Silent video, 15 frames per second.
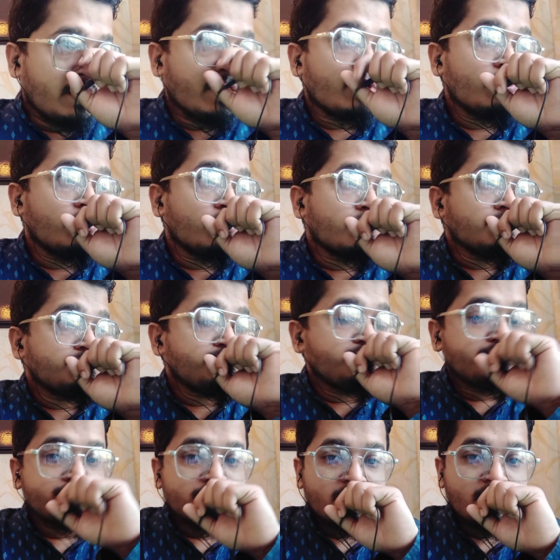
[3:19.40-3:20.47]
এখন
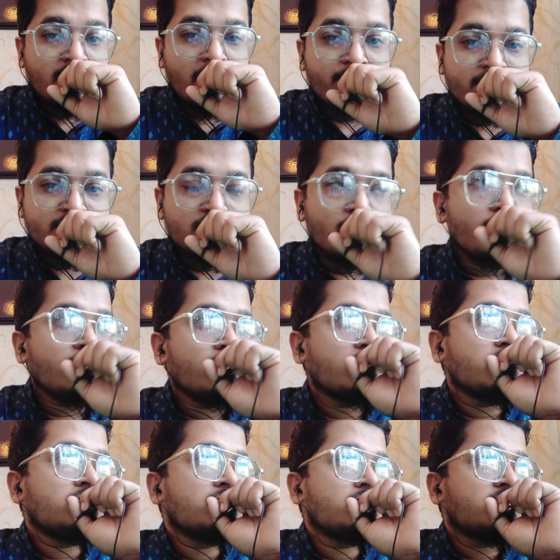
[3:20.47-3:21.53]
আপনি যখন
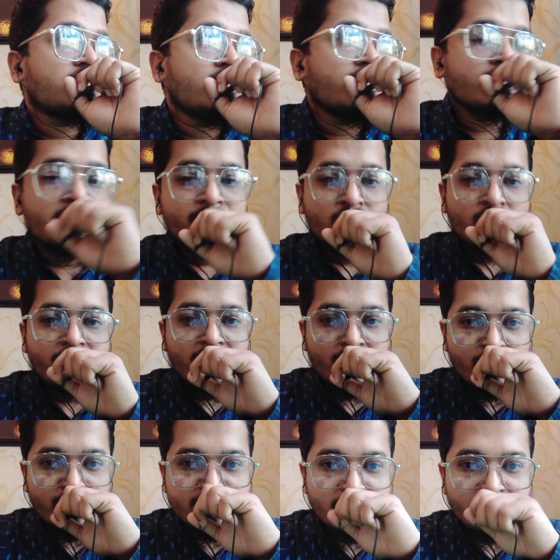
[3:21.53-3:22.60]
টেলিগ্রাম গ্রুপ অ্যাড
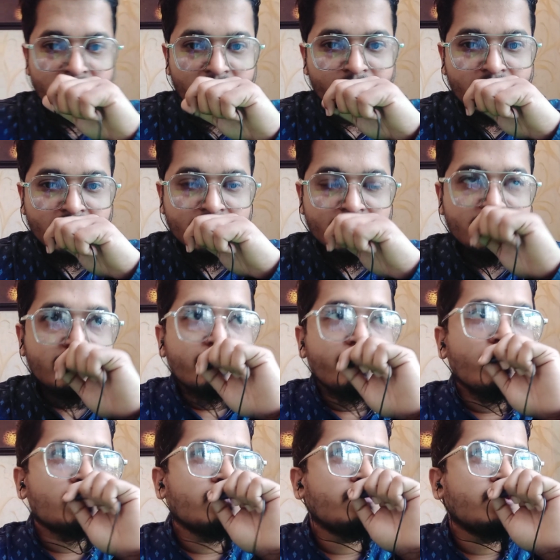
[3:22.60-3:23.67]
হয়ে যাবেন আপনাকে
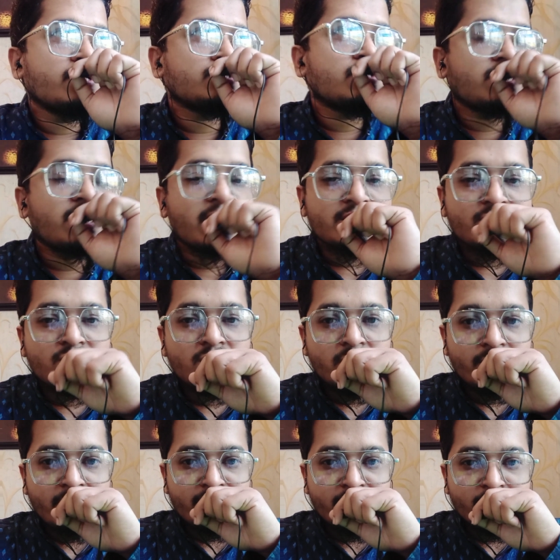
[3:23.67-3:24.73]
প্রথম দিকে যখন টাকা দেওয়া
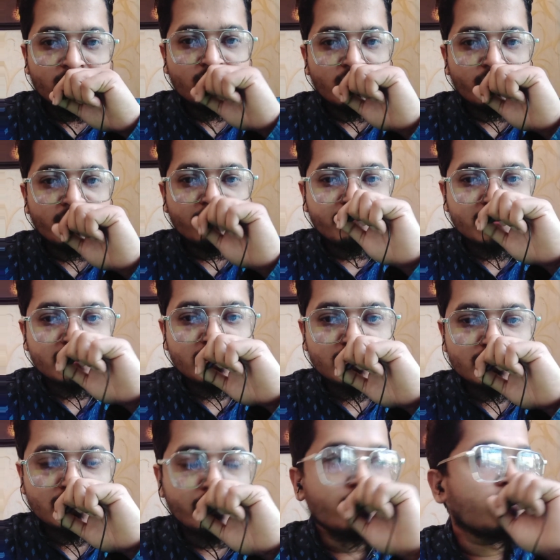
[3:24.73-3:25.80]
হবে আপনি মনে করবেন
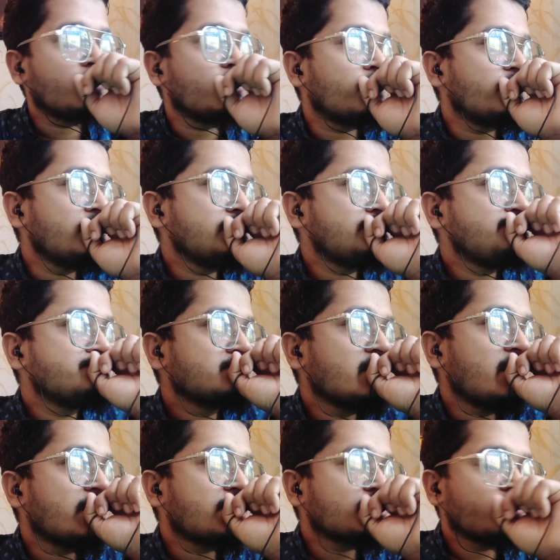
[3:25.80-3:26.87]
বিশ্বস্ত মনে করবেন
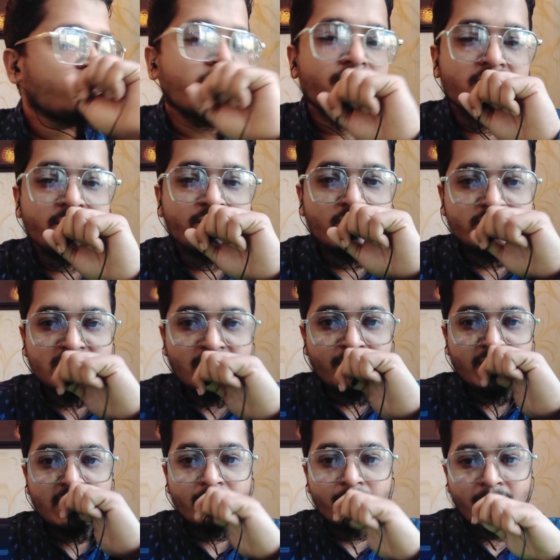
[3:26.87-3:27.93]
একটা সময় আপনাকে বলবো যে
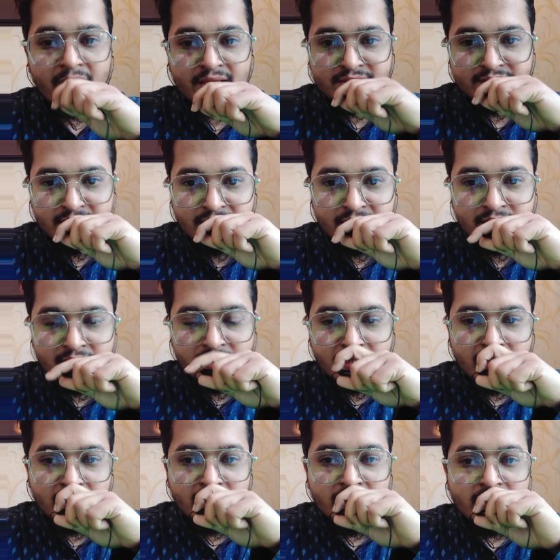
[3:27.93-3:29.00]
আপনি একটা প্যাকেজ কিনেন
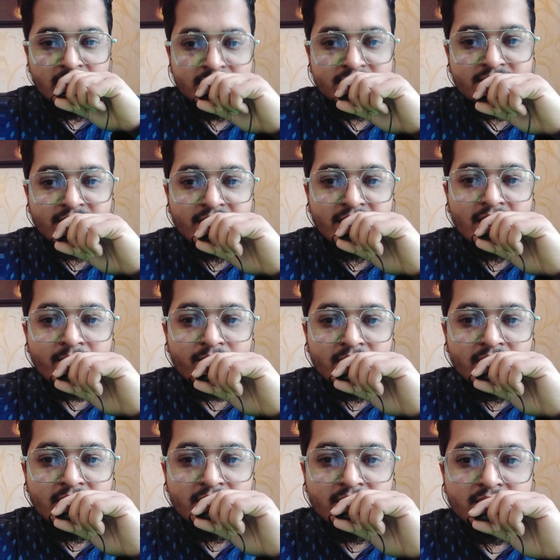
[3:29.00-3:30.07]
যেখানে আপনি